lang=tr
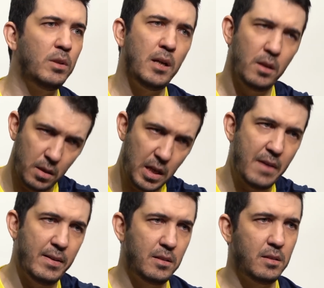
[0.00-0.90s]
O da
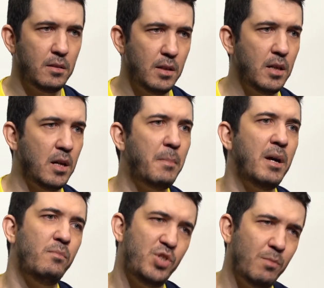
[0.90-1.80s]
evet e,
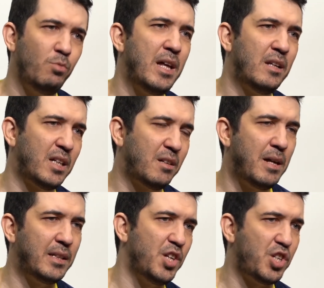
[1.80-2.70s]
ama işte bunlar
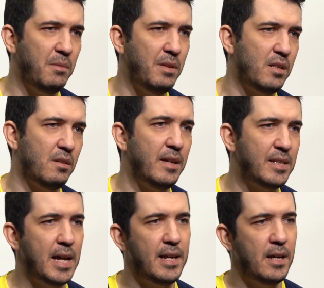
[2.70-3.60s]
takımlarda yaşanabilir
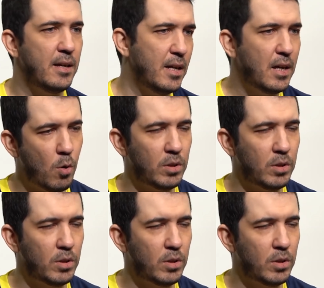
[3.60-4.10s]
vesaire.